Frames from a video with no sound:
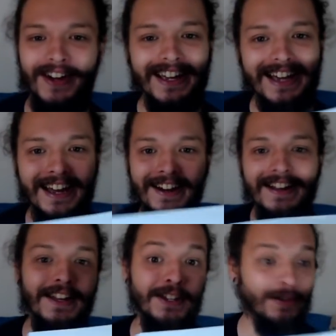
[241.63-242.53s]
Cara,
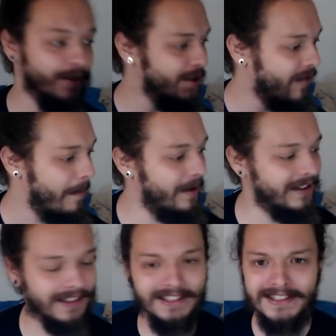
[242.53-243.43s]
então a gente vai aprender a
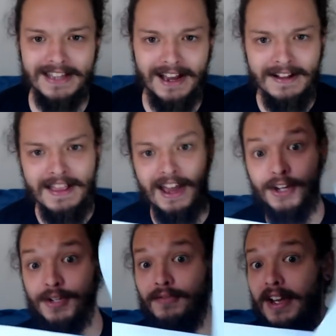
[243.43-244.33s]
testar, a
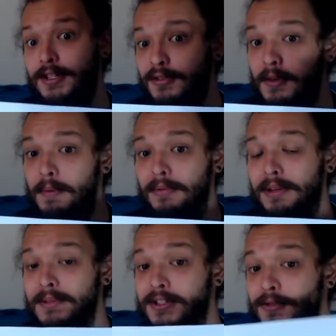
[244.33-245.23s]
gente vai resolver
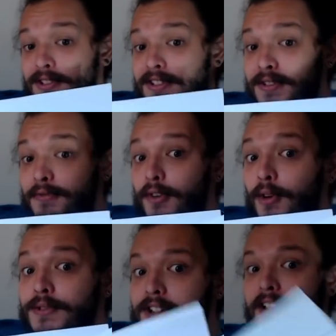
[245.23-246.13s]
problemas de coisas de
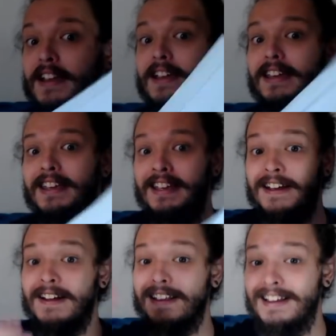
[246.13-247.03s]
front
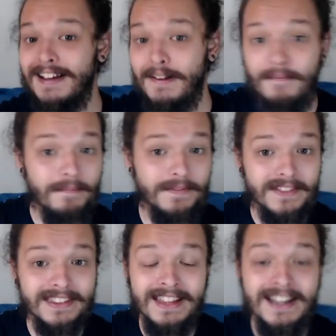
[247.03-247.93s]
e
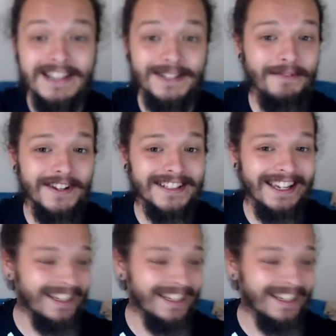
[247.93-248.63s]
dane-se você,